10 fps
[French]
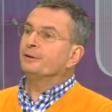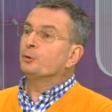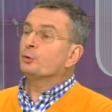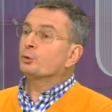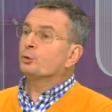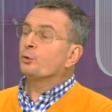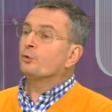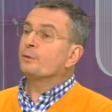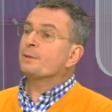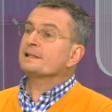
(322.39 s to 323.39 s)
Donc euh, on ne
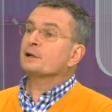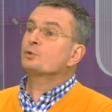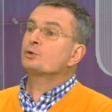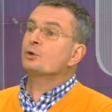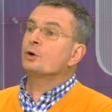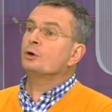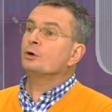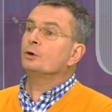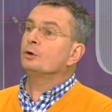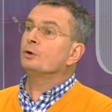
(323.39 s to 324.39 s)
fait pas ça tout
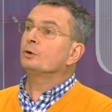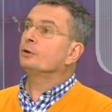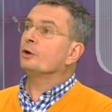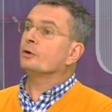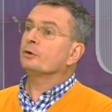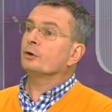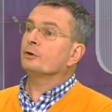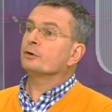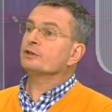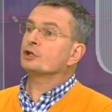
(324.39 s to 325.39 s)
seul euh, dans,